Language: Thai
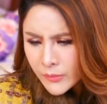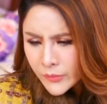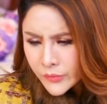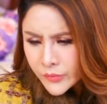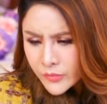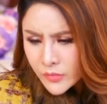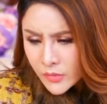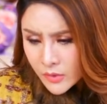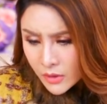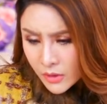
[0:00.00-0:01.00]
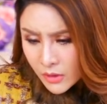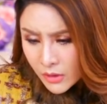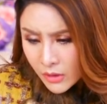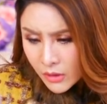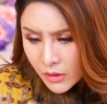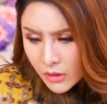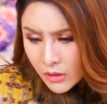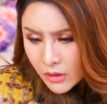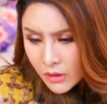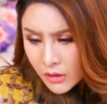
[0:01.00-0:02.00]
มรู้แต่เข้ามาเพ
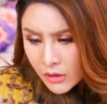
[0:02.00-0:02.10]
จเรา